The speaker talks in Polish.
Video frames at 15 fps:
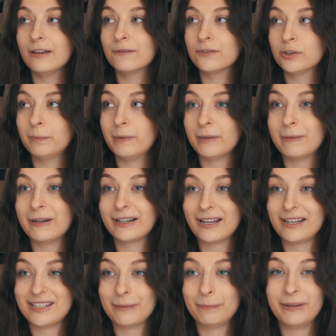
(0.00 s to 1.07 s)
w
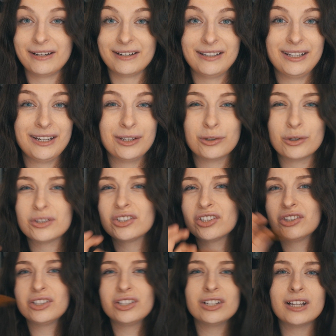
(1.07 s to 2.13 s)
supermarkecie pierniki, to
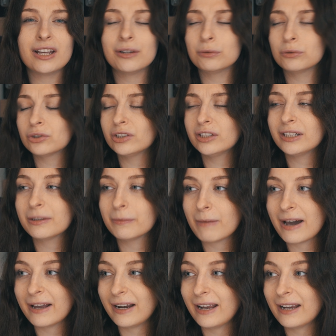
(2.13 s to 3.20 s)
jest tyle różnych
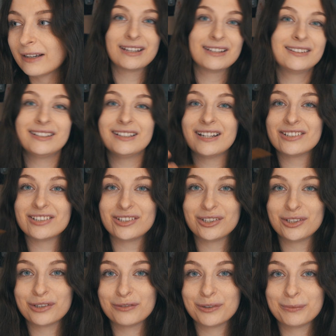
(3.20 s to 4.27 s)
marek, tyle
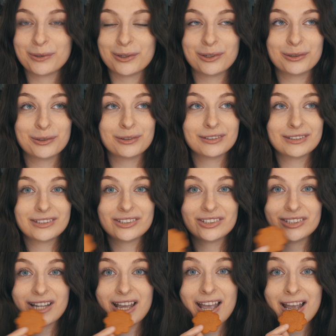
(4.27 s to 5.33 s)
rzeczy do wyboru,
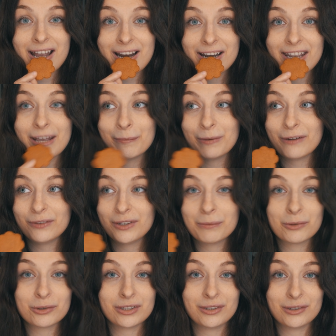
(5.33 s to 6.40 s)
że naprawdę
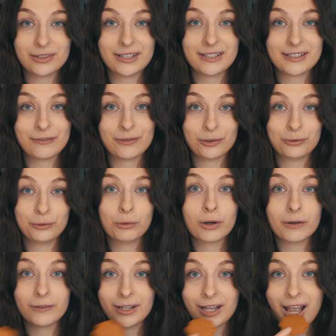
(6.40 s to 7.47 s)
można dostać zawrotu
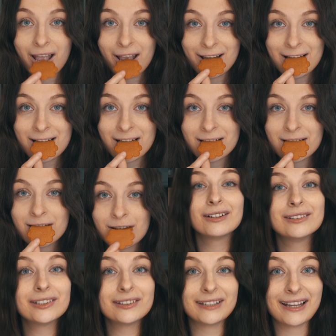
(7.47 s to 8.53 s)
głowy.
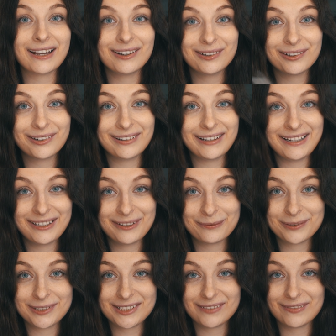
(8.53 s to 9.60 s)
Do tego
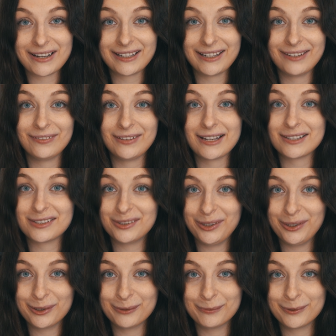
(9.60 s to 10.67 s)
kolejnym przysłakiem jest
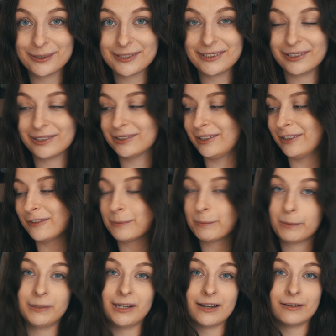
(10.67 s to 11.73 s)
Julmust, o którym
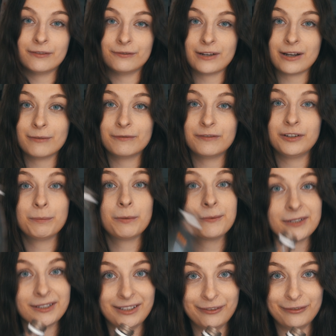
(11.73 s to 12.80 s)
wspomniałam Wam w
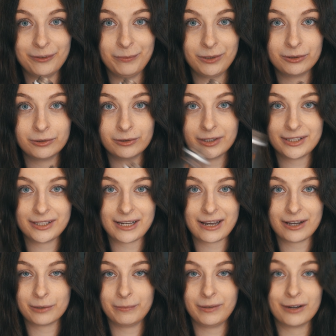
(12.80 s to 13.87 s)
poprzednim filmiku,
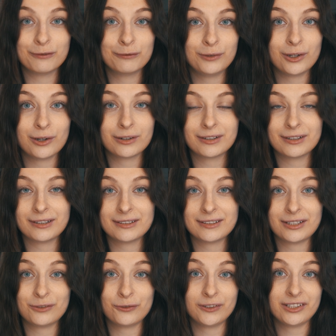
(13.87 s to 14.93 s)
gdzie robiłam vlog
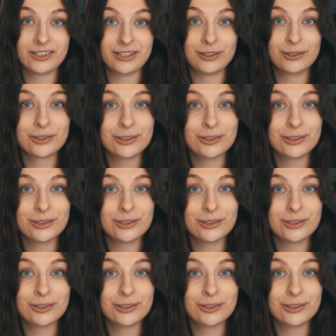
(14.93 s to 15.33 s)
ze świątecznego